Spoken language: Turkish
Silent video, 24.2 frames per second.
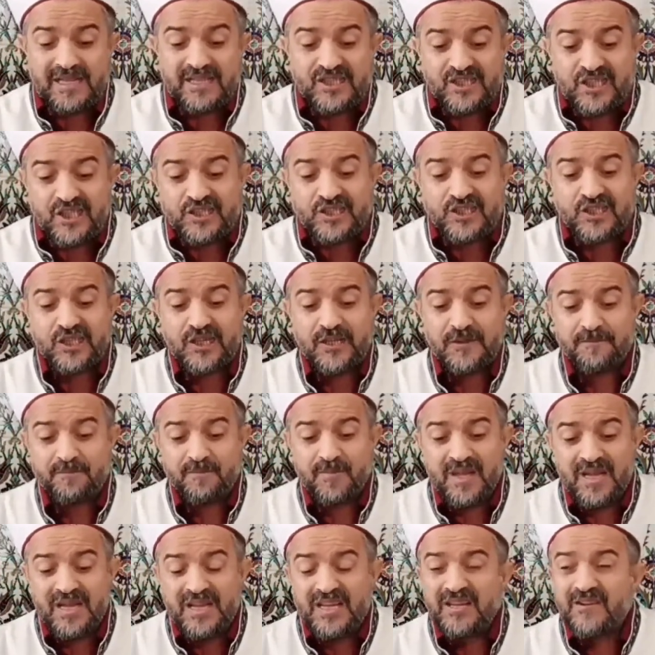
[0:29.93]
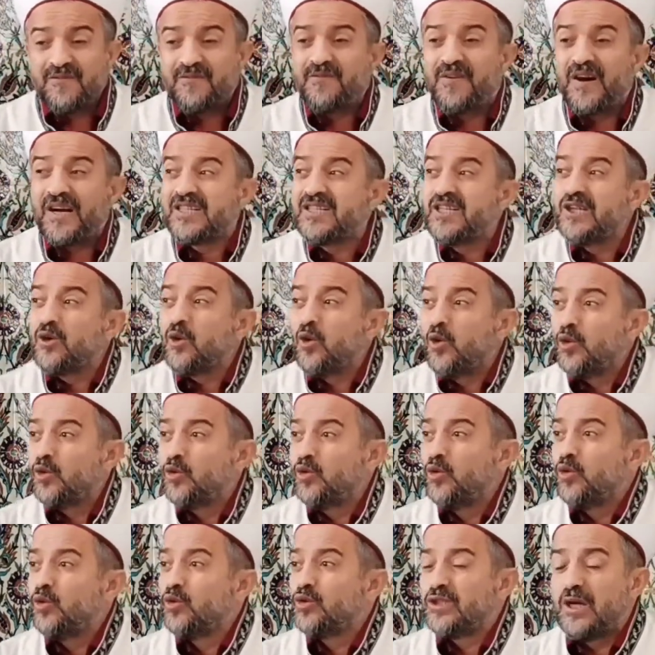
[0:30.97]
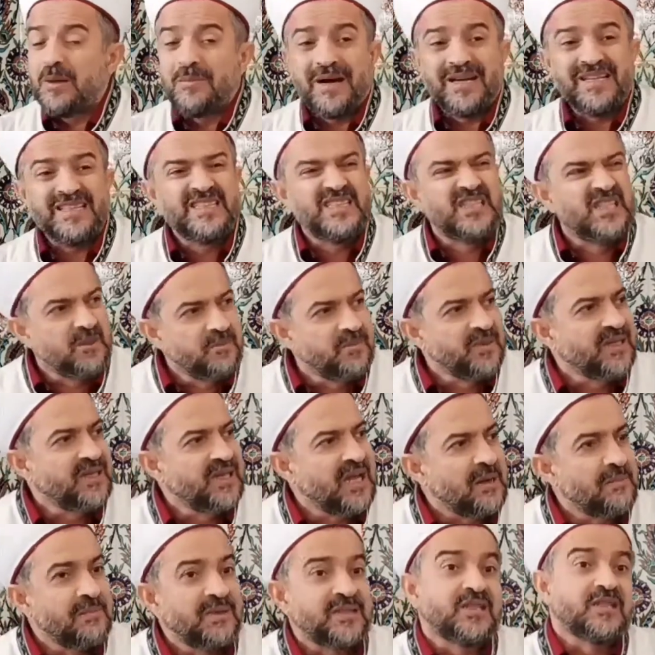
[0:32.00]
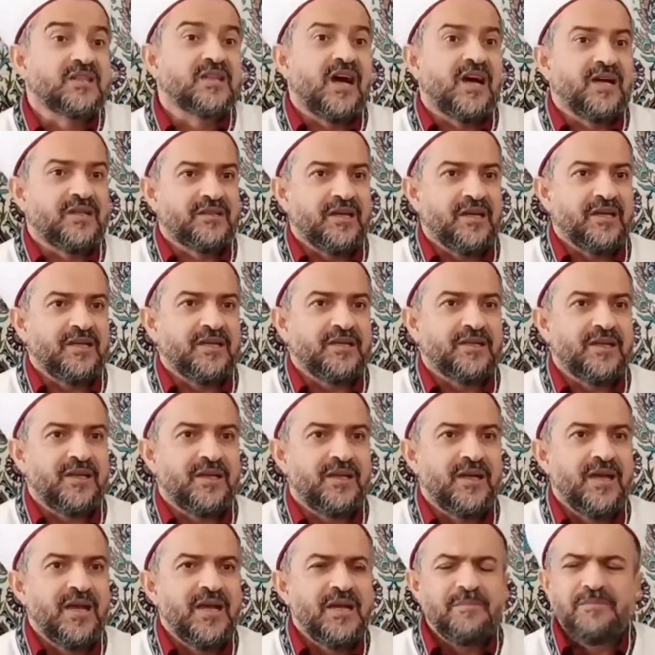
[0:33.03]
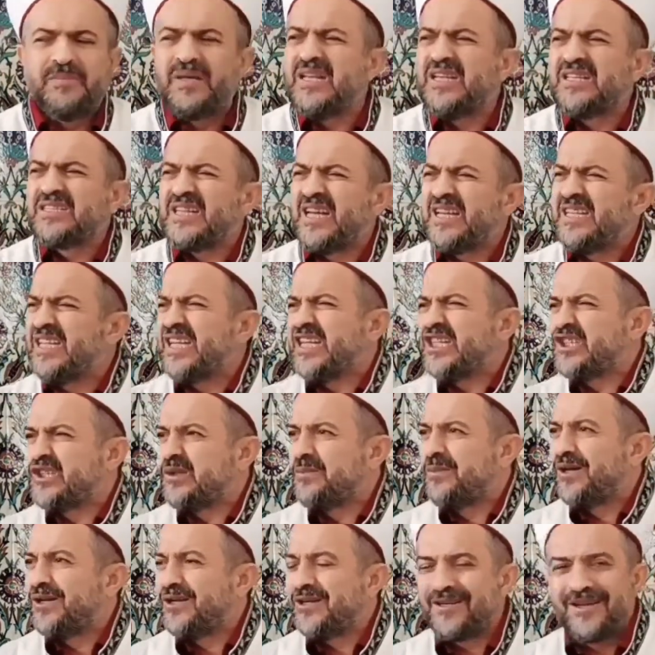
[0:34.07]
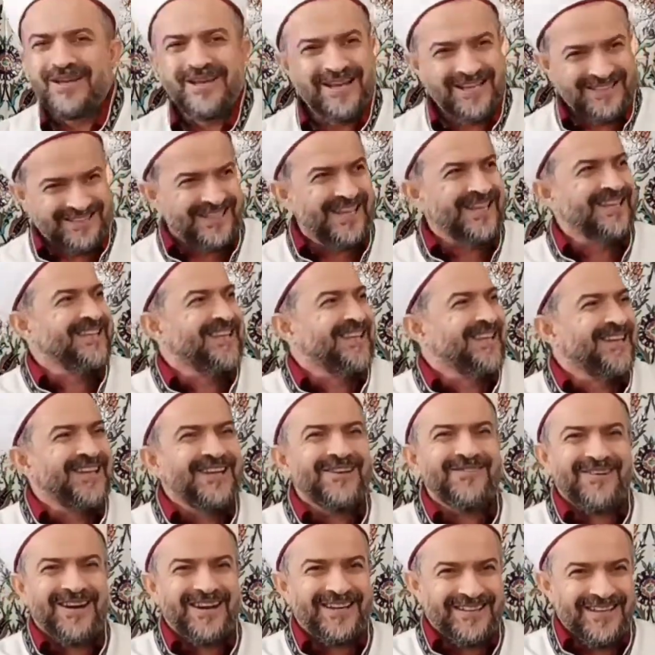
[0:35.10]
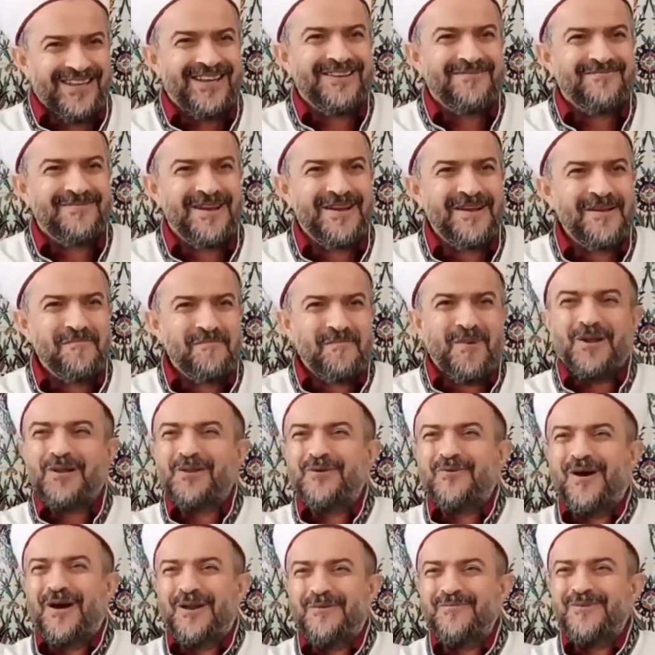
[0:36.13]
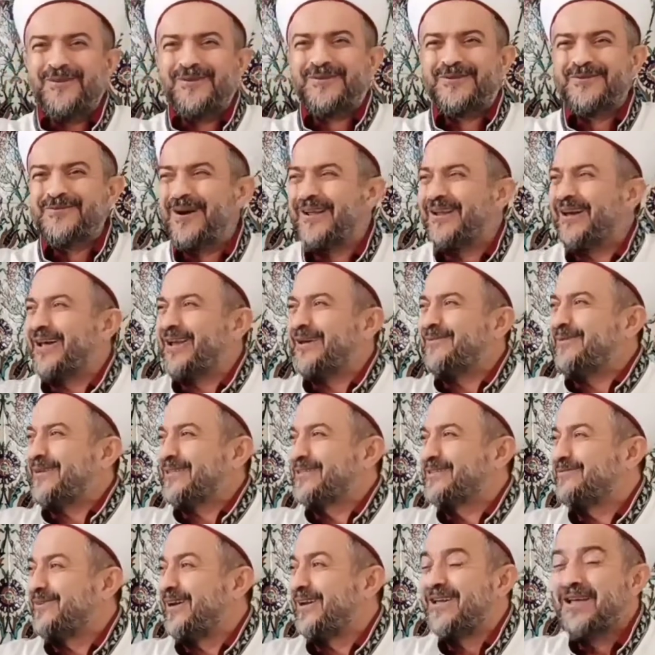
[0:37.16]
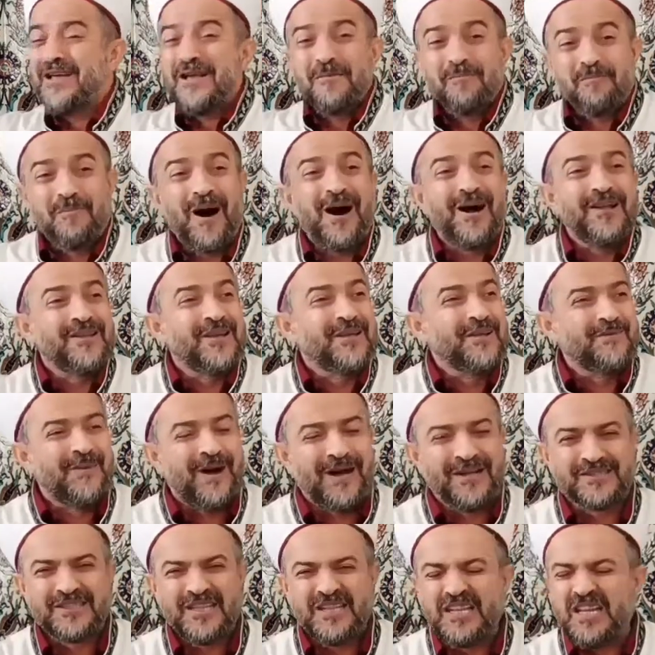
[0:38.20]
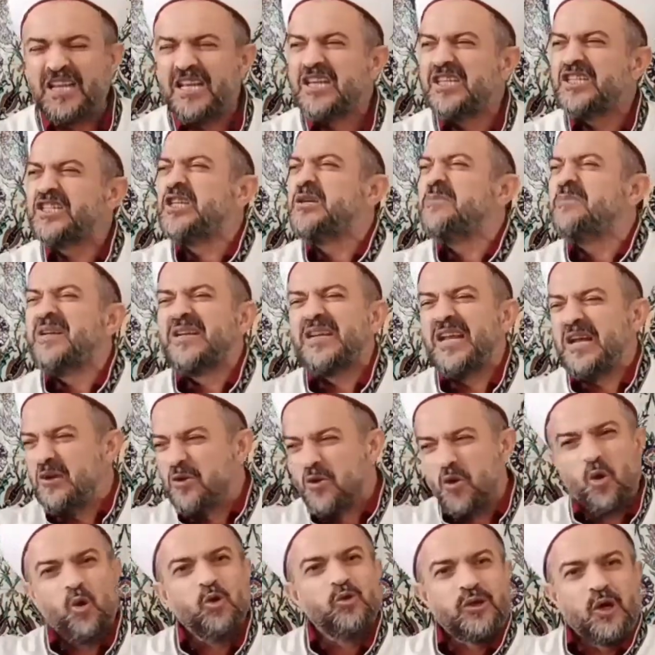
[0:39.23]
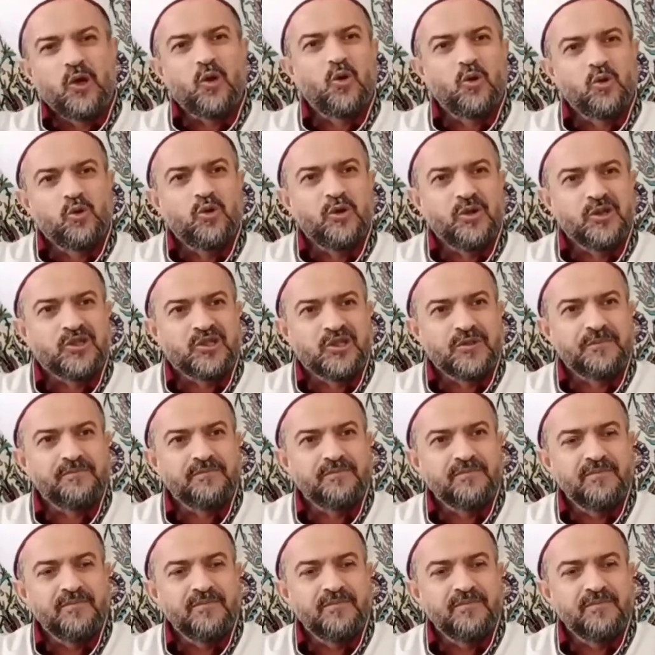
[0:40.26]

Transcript: kişi fakir olduğu zaman kibirlenmesi daha tehlikeli. Bir insan niye şımarır? E, zenginliği var değil mi? Malı var, mülkü var, arabası var, bağları, bahçeleri. Kibirleniyor onlar olduğu için.